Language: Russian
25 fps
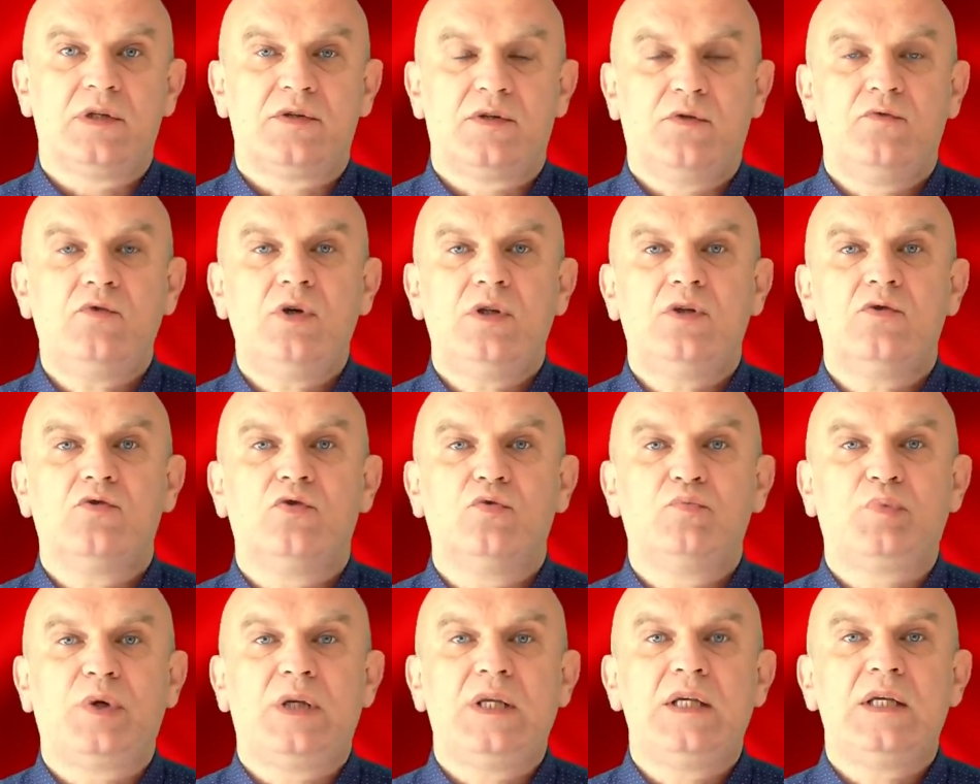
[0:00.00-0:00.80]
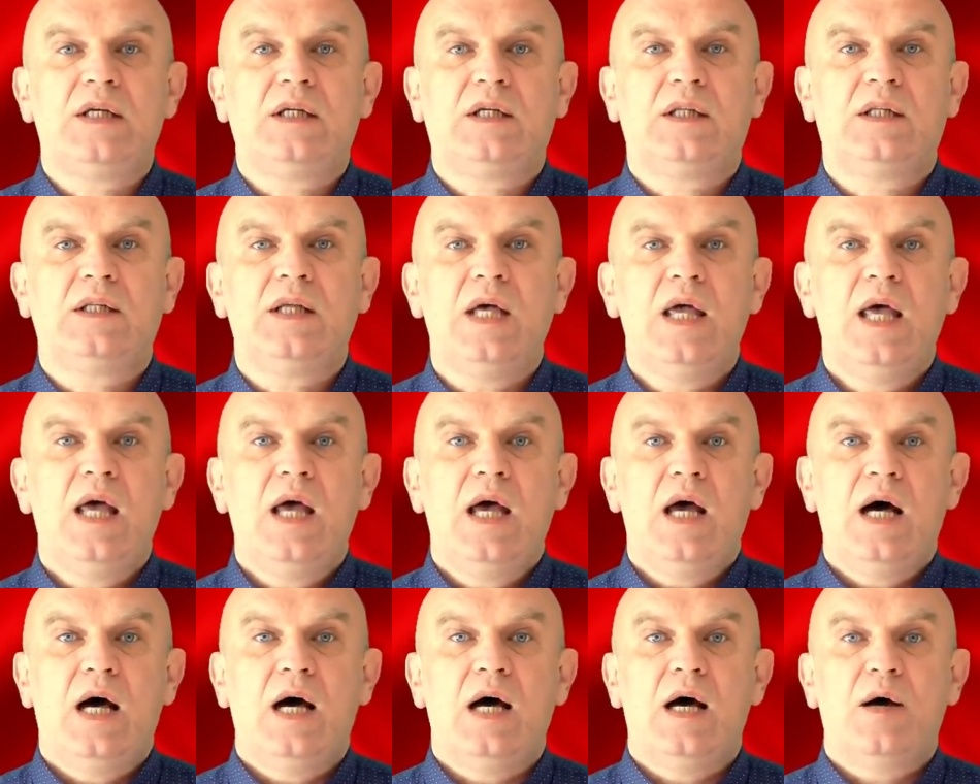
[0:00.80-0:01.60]
Сегодня он приехал
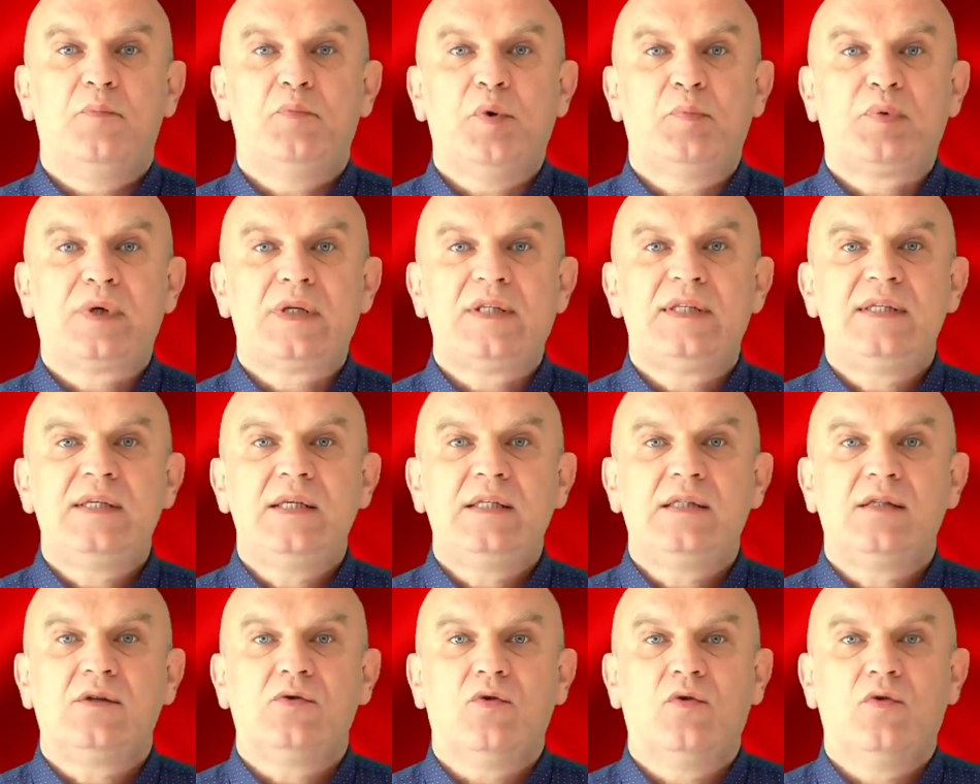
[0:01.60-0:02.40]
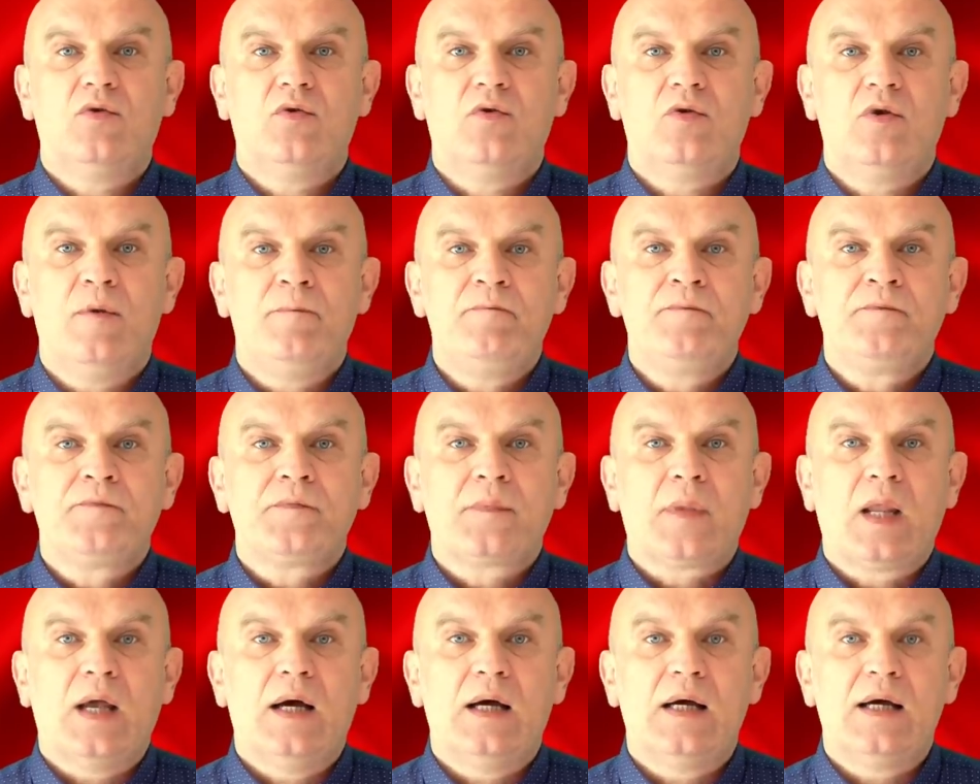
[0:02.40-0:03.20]
а, попросить о,
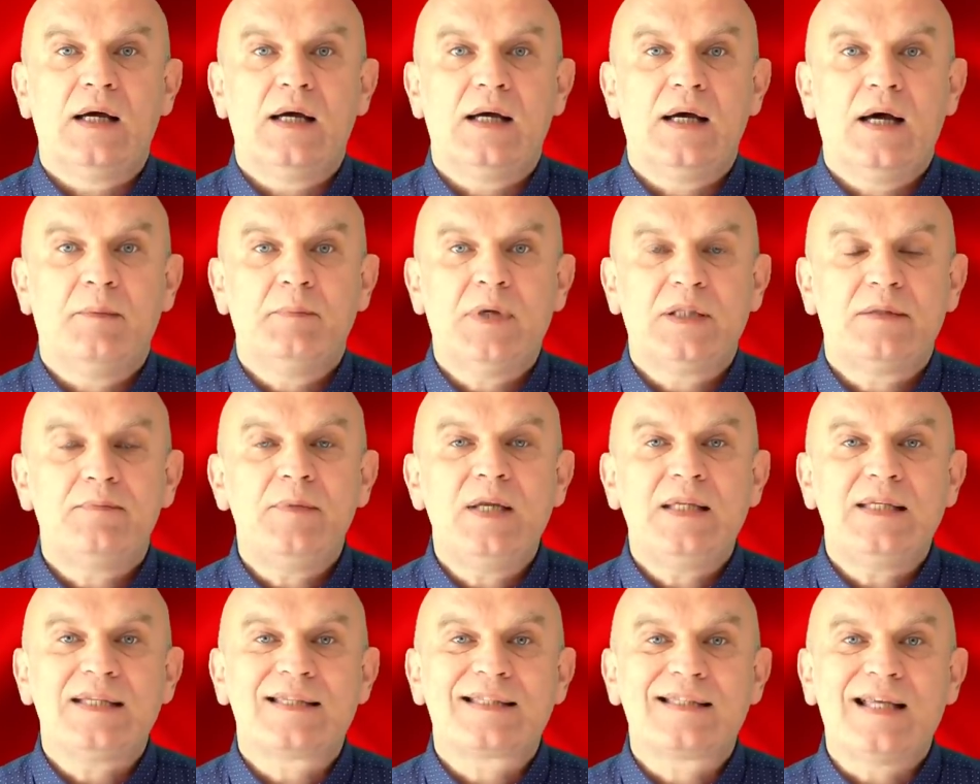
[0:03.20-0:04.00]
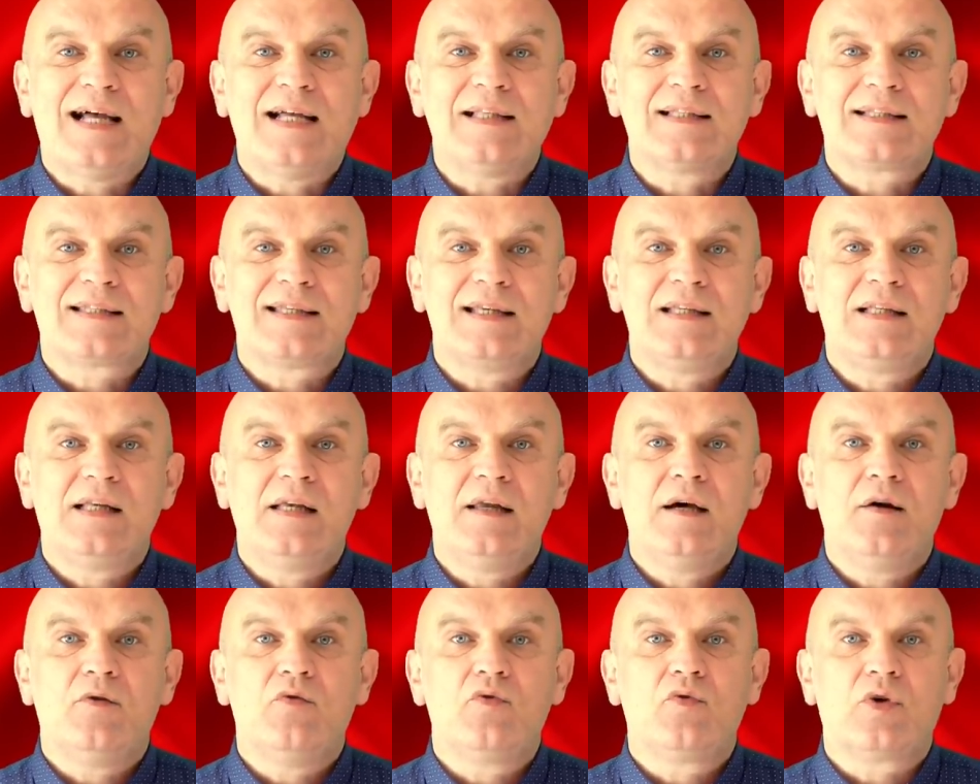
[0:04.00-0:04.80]
а, об отмене санкций
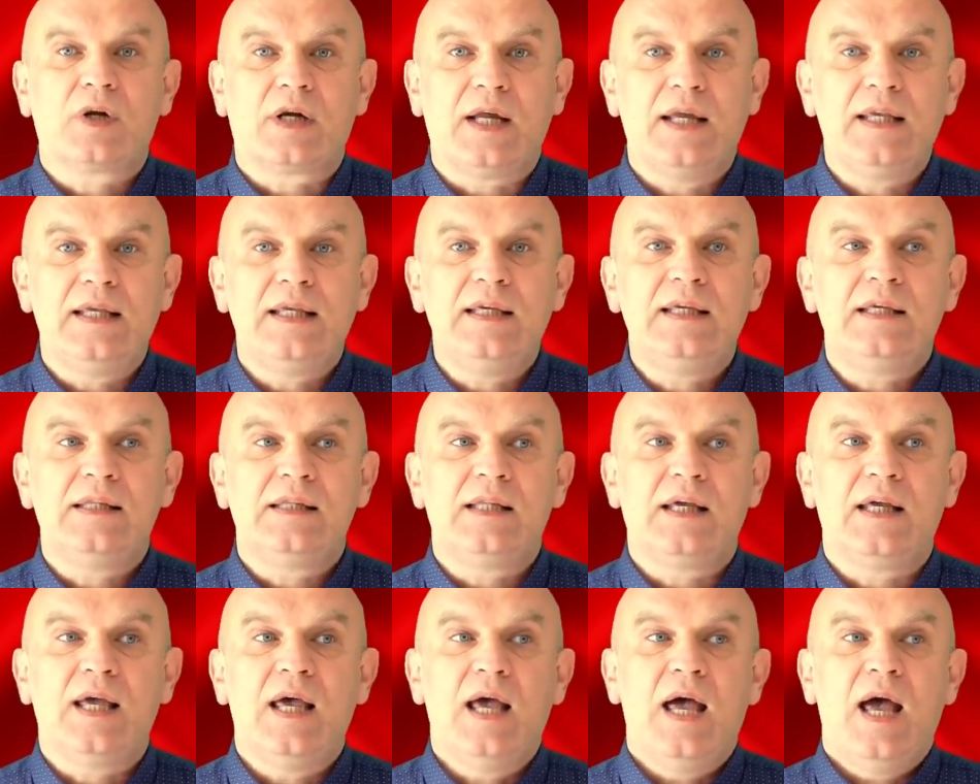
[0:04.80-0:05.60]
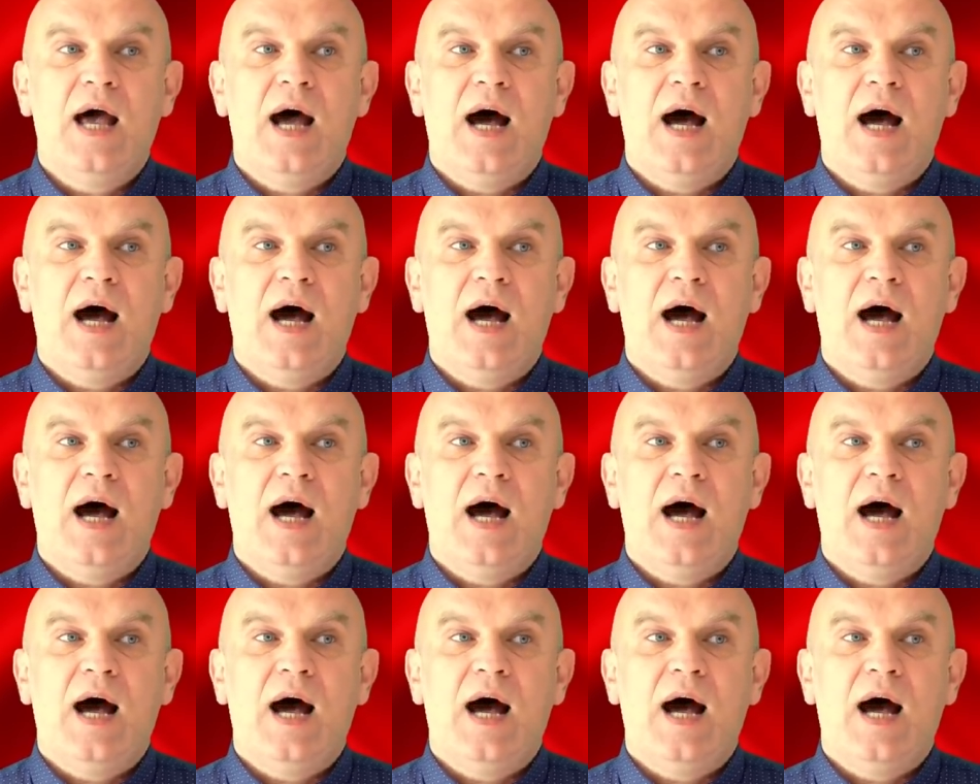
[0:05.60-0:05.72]
для Украины.